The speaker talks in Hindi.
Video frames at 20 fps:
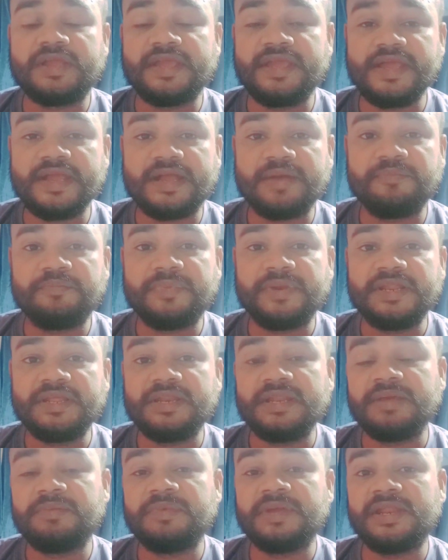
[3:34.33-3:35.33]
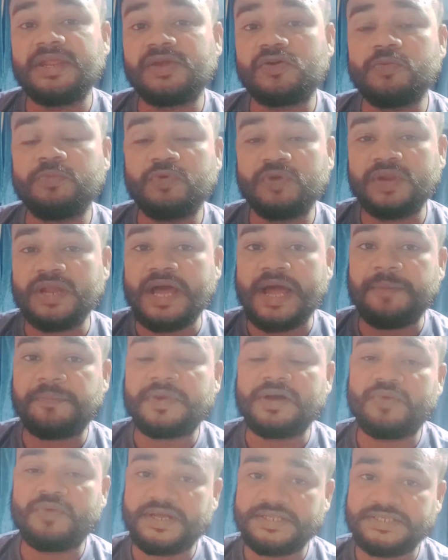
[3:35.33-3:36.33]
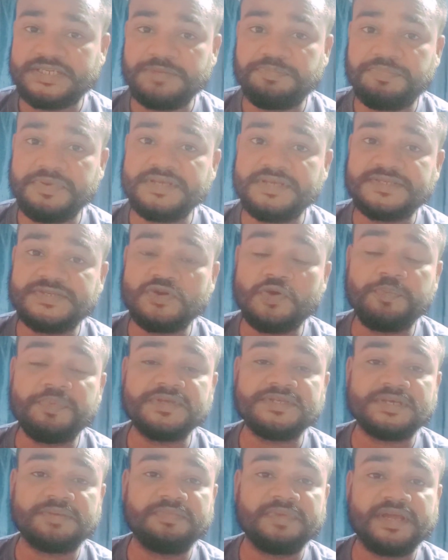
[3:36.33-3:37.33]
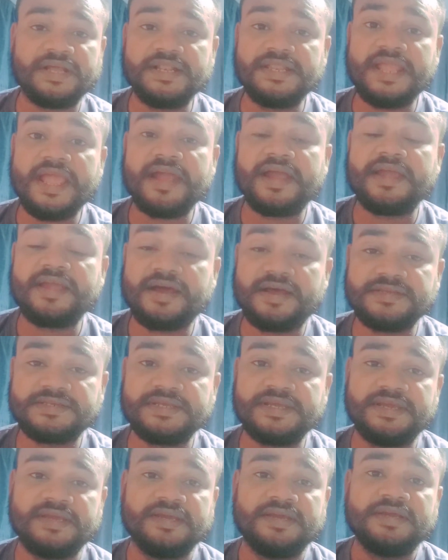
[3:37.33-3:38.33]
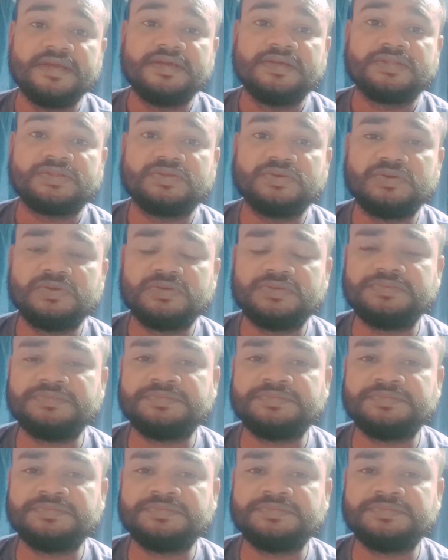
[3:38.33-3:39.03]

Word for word: ये कंपनी ने मेरे को बोला आपका वॉच कीपिंग सी सब निकल जाएगा यहाँ से तो